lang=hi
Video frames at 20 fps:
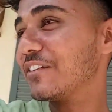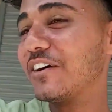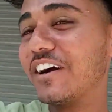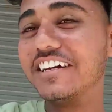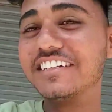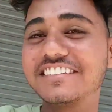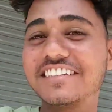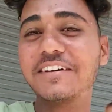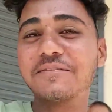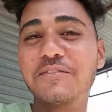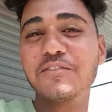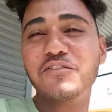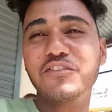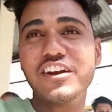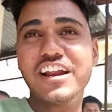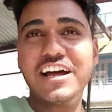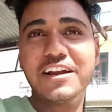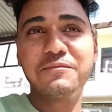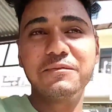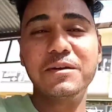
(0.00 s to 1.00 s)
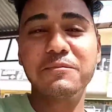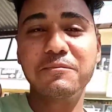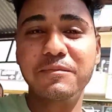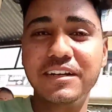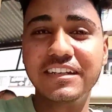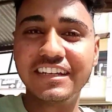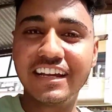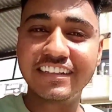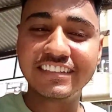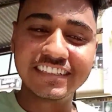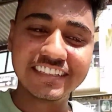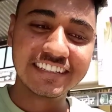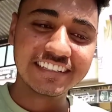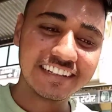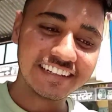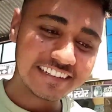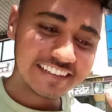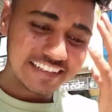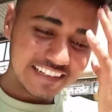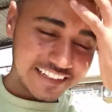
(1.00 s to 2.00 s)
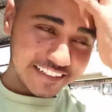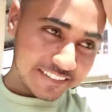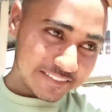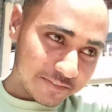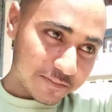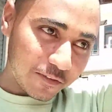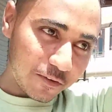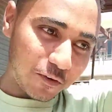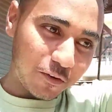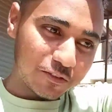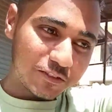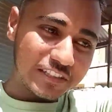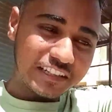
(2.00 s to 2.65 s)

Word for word: तो गाइस अभी फ़िलहाल मैं अपन यहाँ से निकलते हैं और